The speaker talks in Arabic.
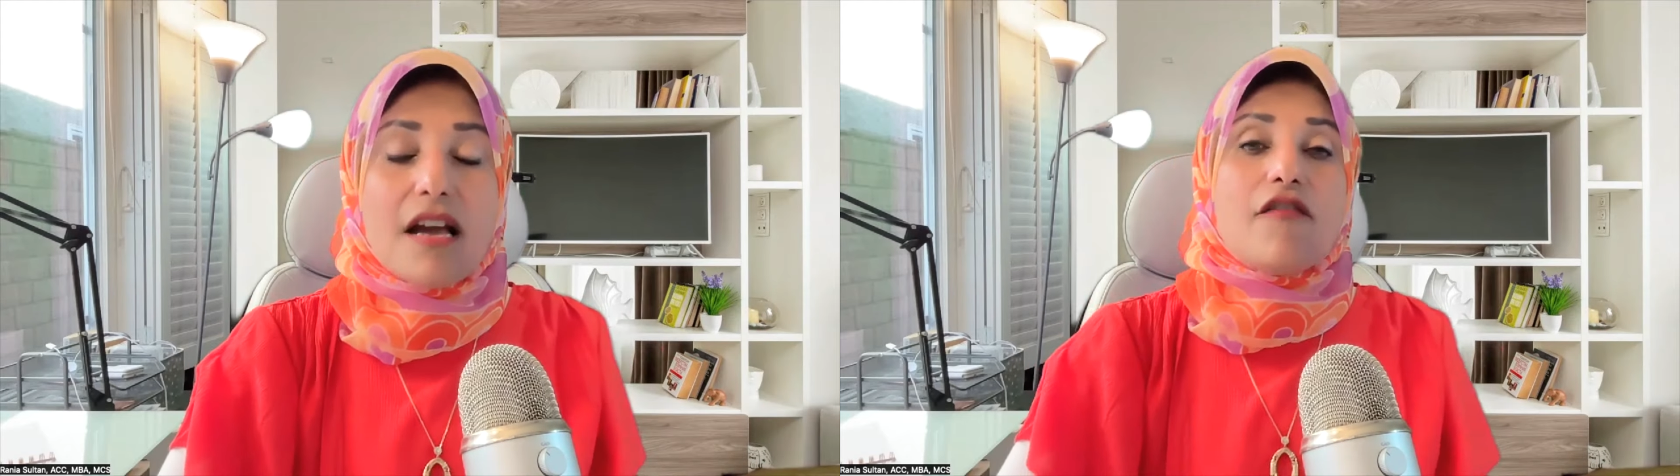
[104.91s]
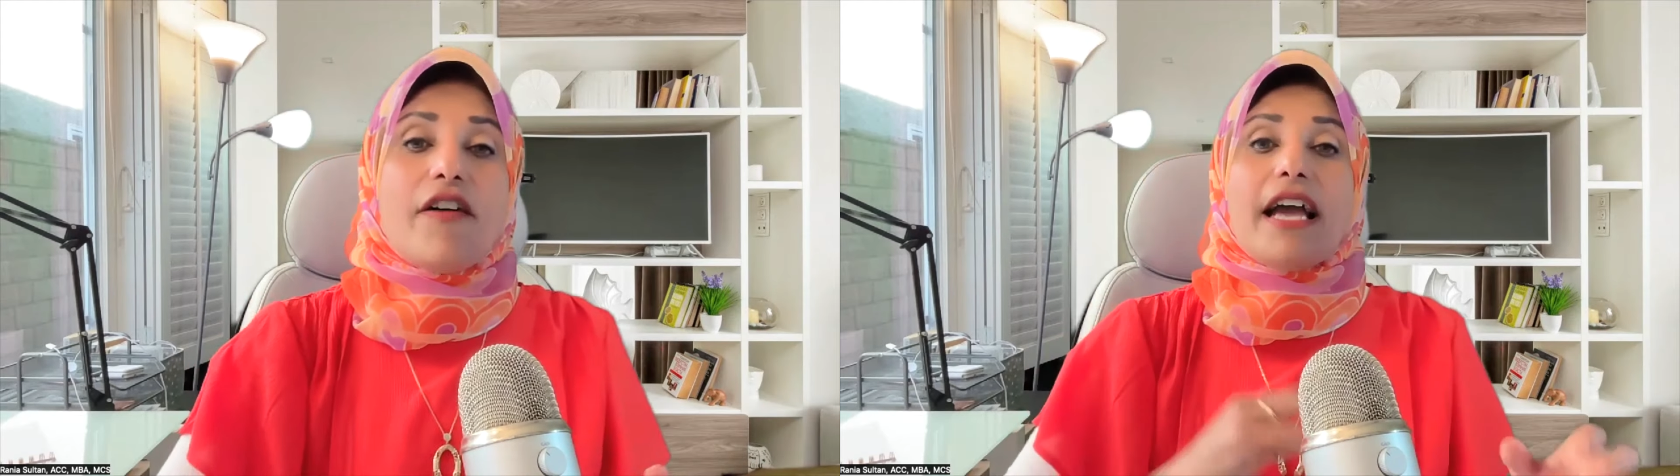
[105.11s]

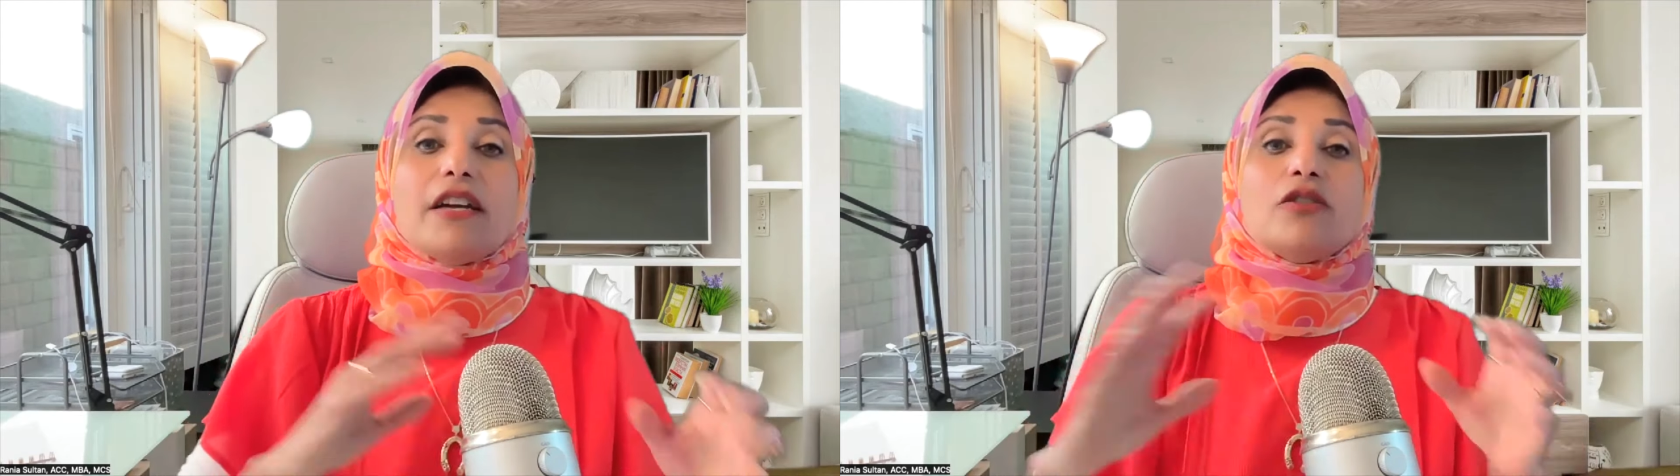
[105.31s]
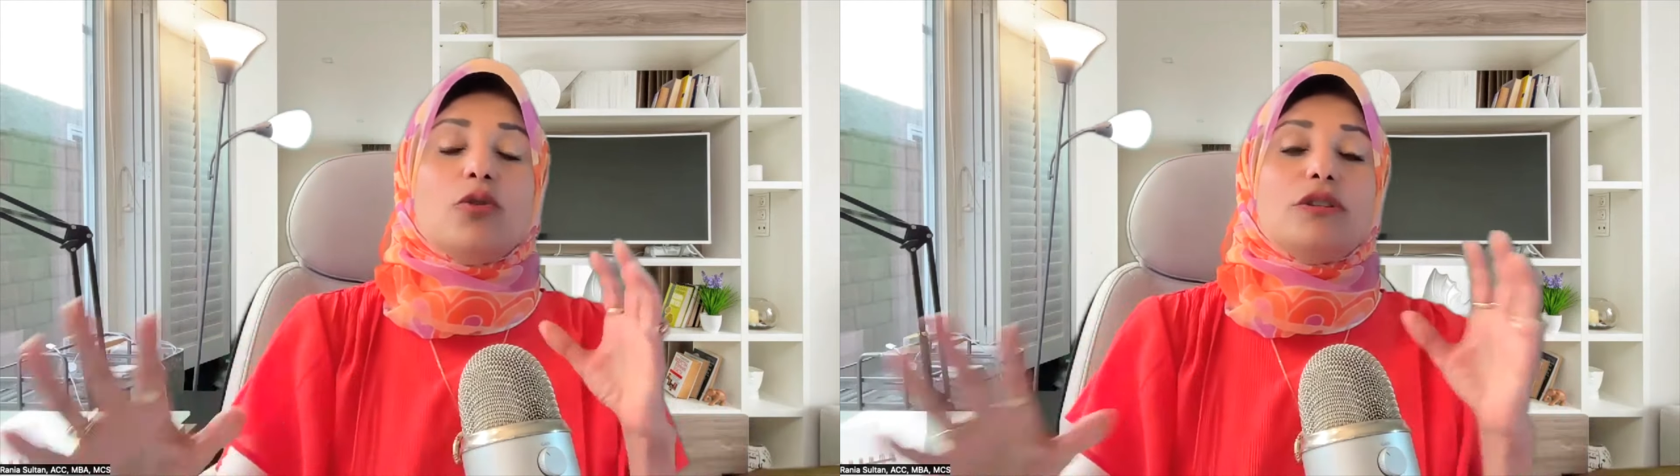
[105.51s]

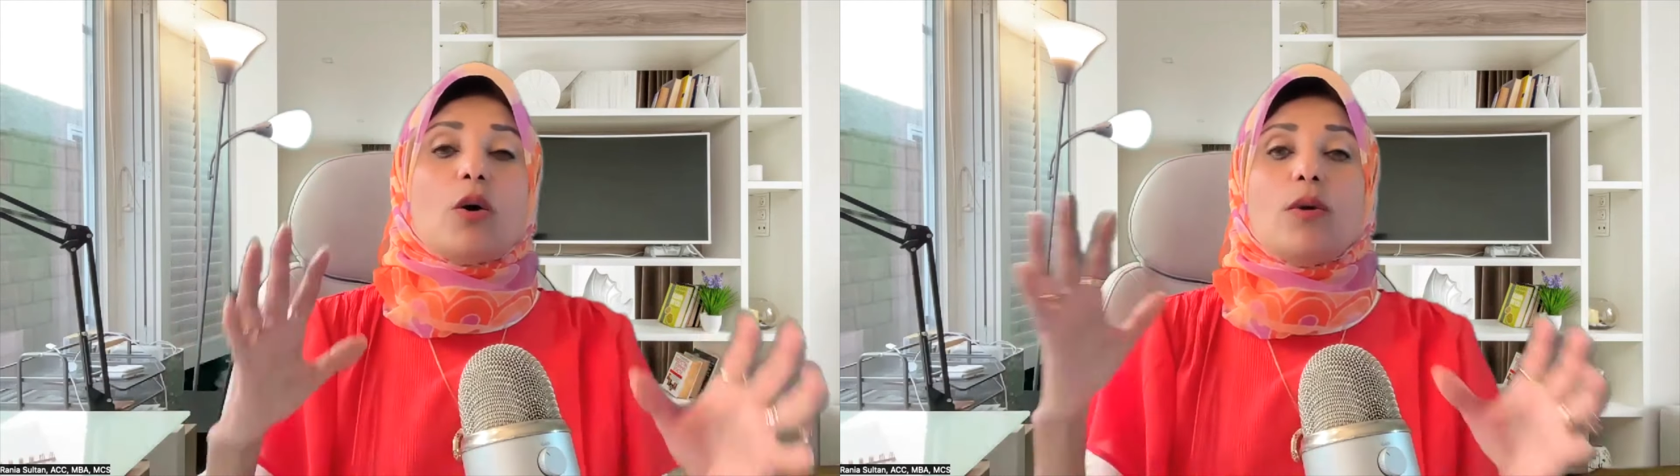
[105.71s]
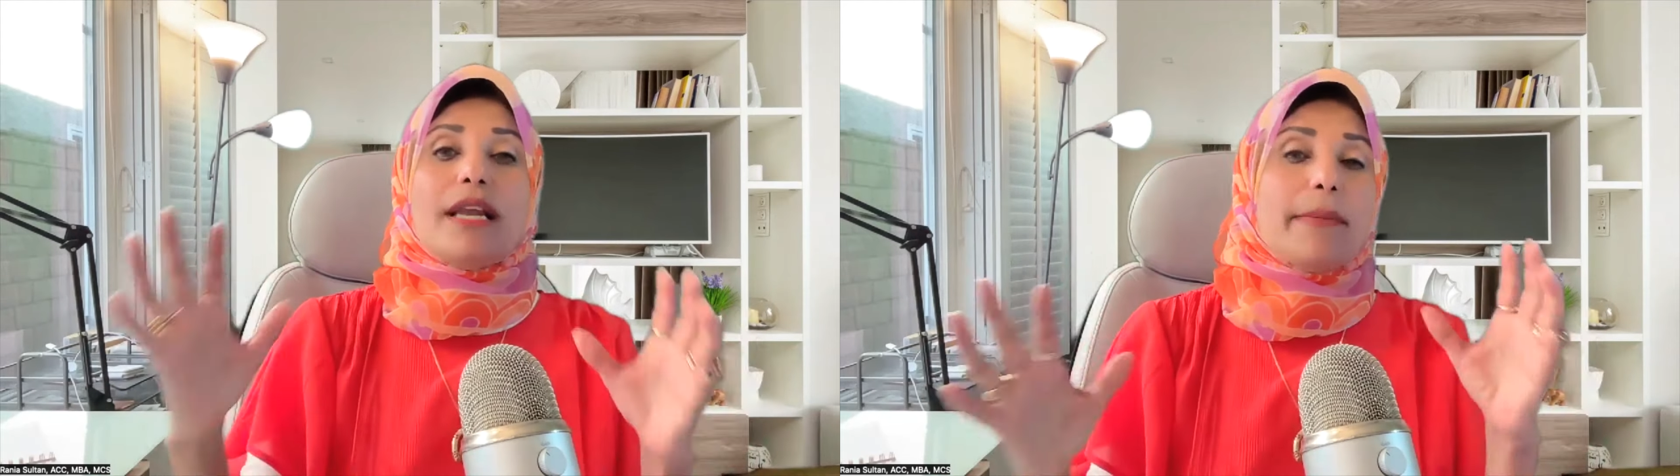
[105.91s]
فالدنيا كلها